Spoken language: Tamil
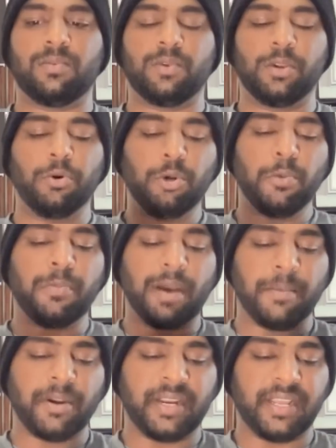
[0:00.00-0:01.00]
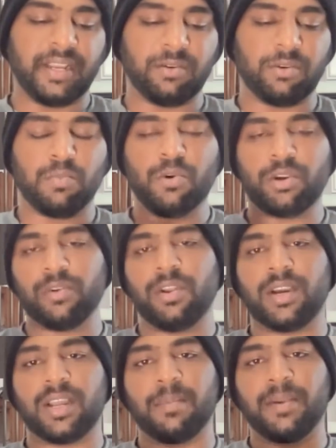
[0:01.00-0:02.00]
ஒரு யூடியூப் கம்யூனிட்டி ஒரு மோட்டோ
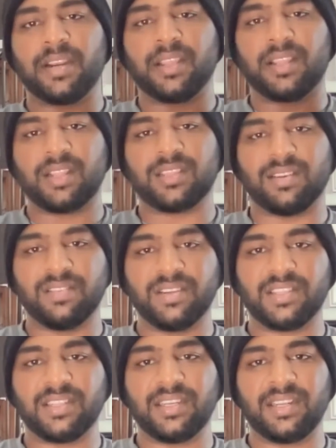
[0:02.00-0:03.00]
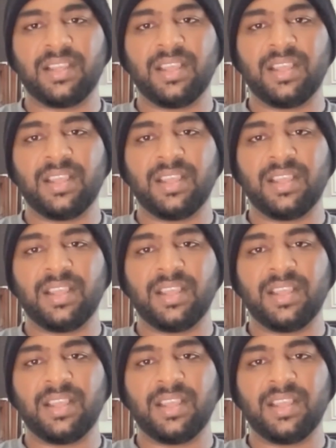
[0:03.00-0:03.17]
விளாகர் அப்படின்றதெல்லாம் தவிர்த்து